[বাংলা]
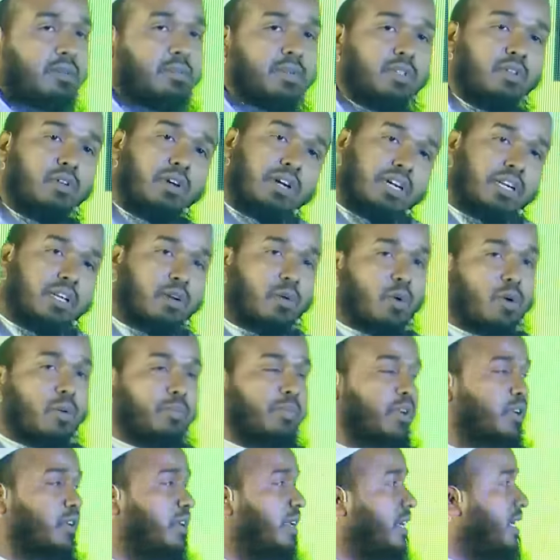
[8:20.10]
ভিতরে একটা
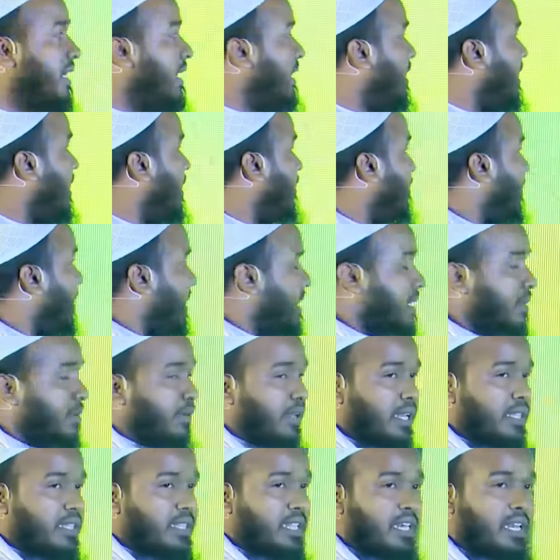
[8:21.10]
কম্পিউটার কিনলাম বাসা
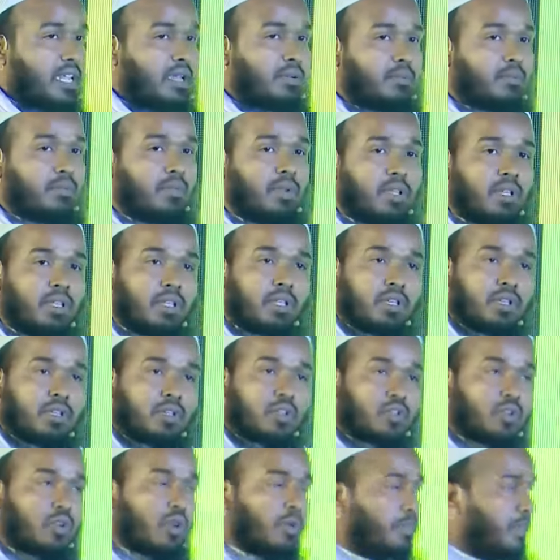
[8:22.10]
ভাড়া দিলাম
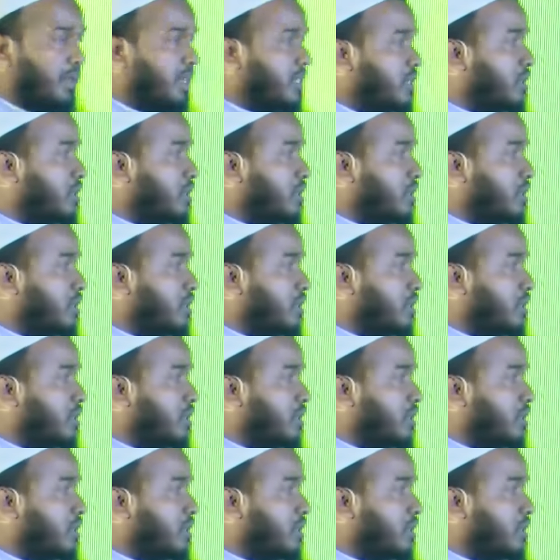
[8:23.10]
সব কিছু